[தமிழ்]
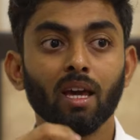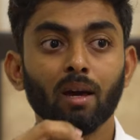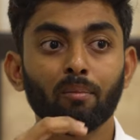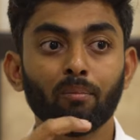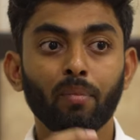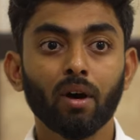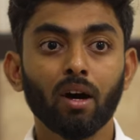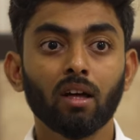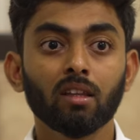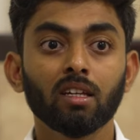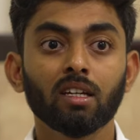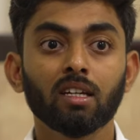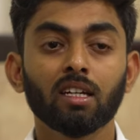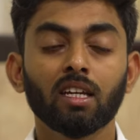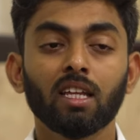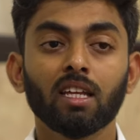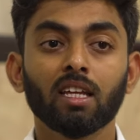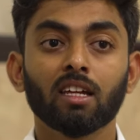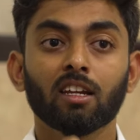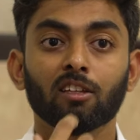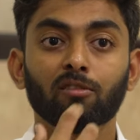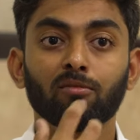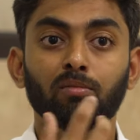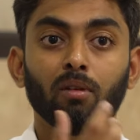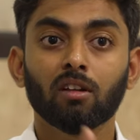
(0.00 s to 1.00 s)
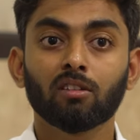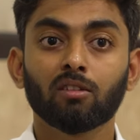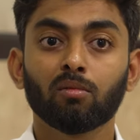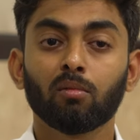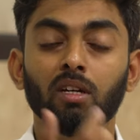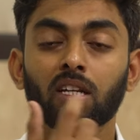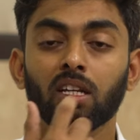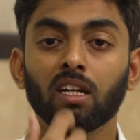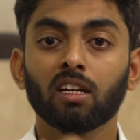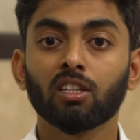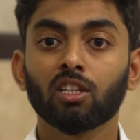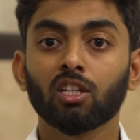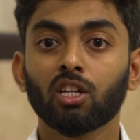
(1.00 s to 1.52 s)
எப்போ அதுக்கு நீங்கள்
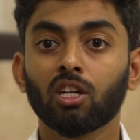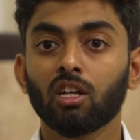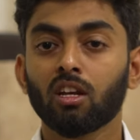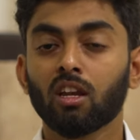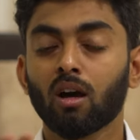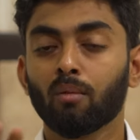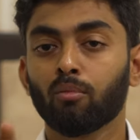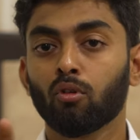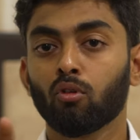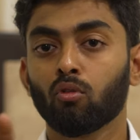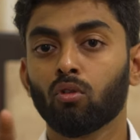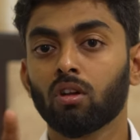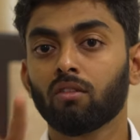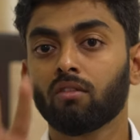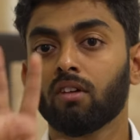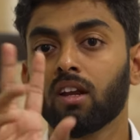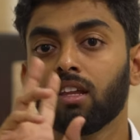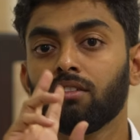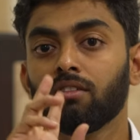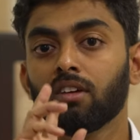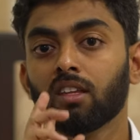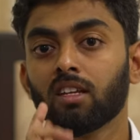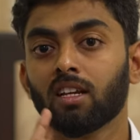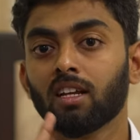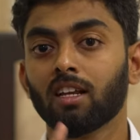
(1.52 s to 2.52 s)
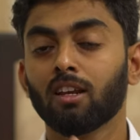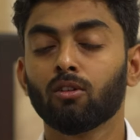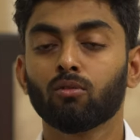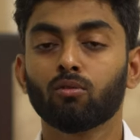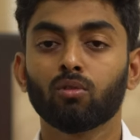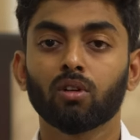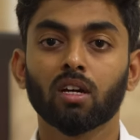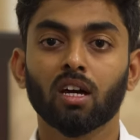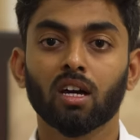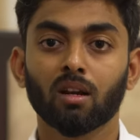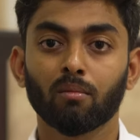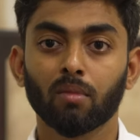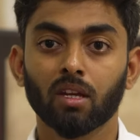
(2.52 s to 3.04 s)
ரெஸ்பான்சிபிலிட்டி எடுத்துக்கிறீங்களோ அப்போ உங்களுக்கு வழி வேதனைகளை
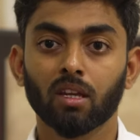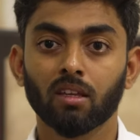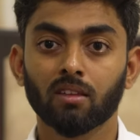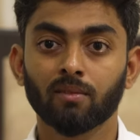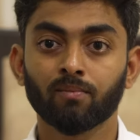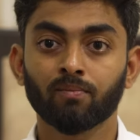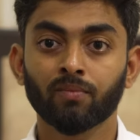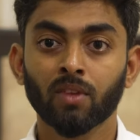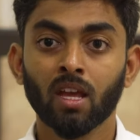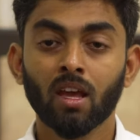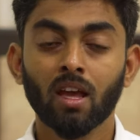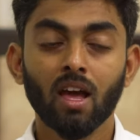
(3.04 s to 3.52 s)
கொடுக்க ஆரம்பிக்குது